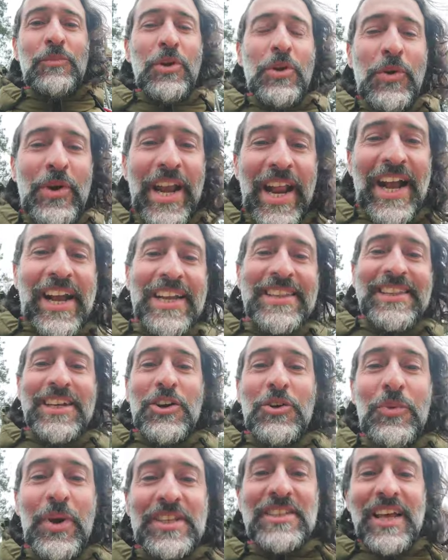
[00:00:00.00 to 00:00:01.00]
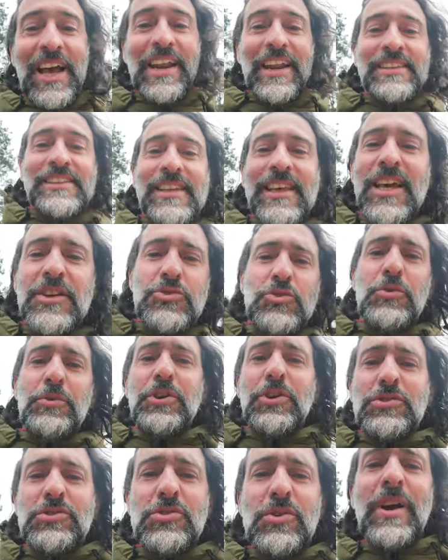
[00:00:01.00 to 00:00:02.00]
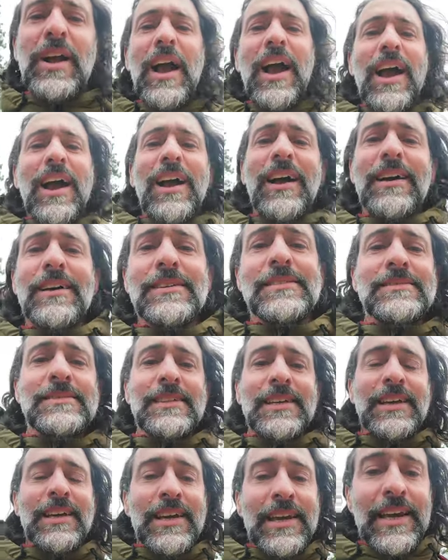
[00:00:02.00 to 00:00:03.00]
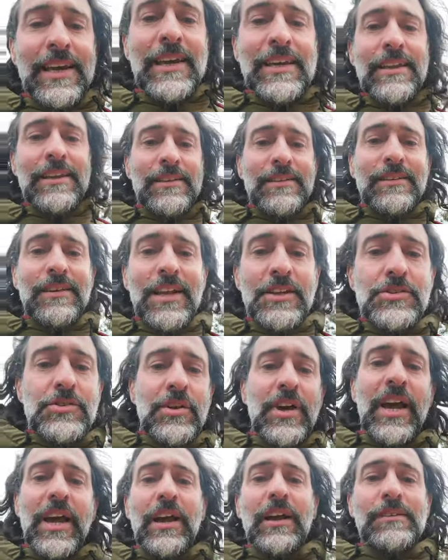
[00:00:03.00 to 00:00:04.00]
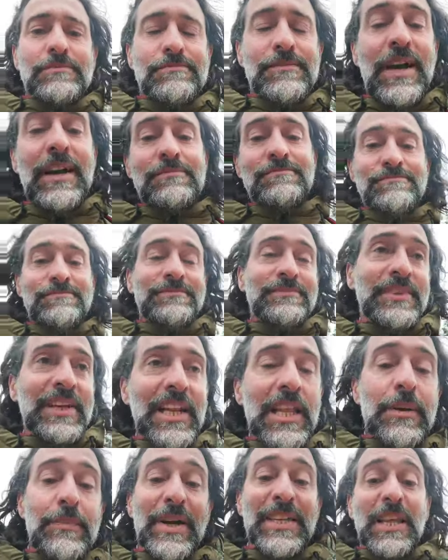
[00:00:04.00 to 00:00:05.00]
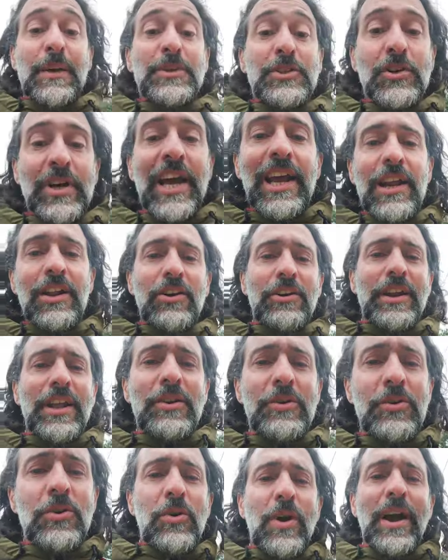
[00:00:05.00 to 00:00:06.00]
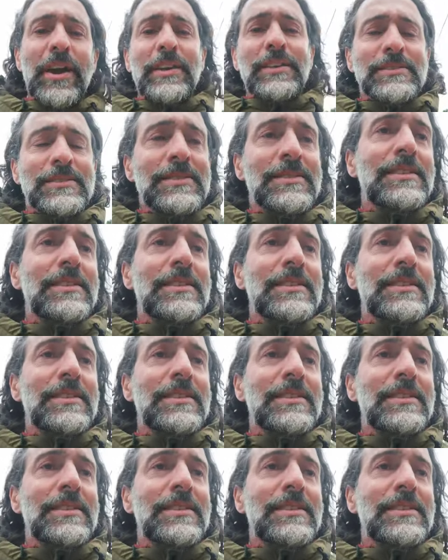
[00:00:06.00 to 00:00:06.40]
Muy buena gente, ¿cómo están? El día lluvioso acá en la ciudad, ah, en el departamento Canelón, en Uruguay.